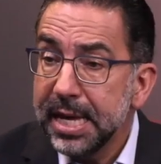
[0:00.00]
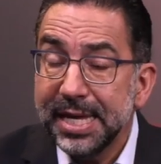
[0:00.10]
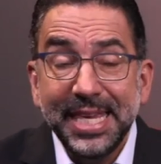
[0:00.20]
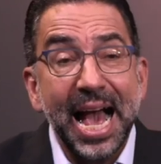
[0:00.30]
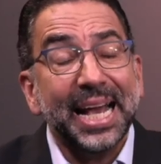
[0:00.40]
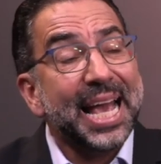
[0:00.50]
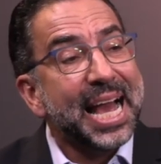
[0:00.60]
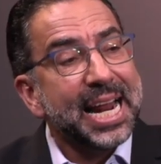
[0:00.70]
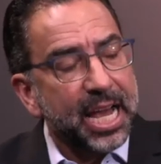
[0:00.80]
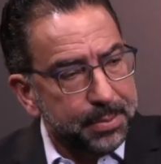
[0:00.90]
Ya que
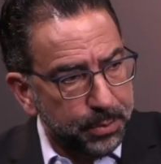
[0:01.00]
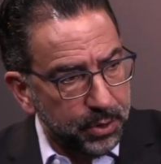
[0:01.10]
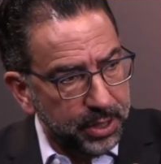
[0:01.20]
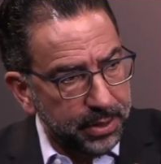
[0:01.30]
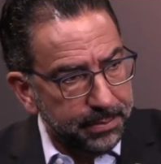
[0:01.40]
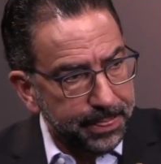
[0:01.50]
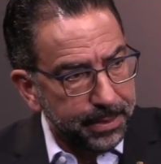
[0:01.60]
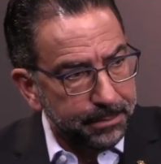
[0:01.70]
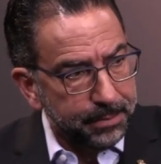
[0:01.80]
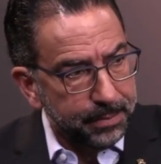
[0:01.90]
gana Jaime Bonilla,
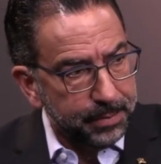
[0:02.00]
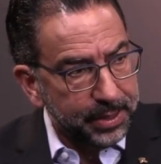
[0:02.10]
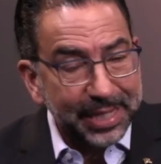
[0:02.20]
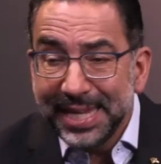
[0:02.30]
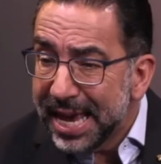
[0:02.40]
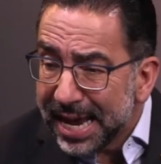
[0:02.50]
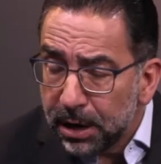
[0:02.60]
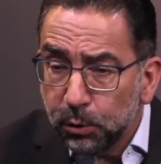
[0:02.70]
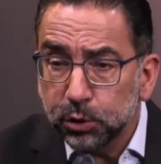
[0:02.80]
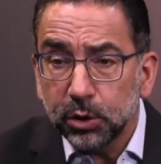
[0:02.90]

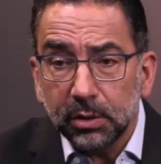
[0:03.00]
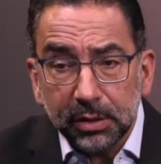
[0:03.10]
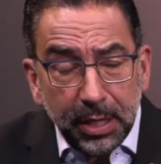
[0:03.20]
llegan los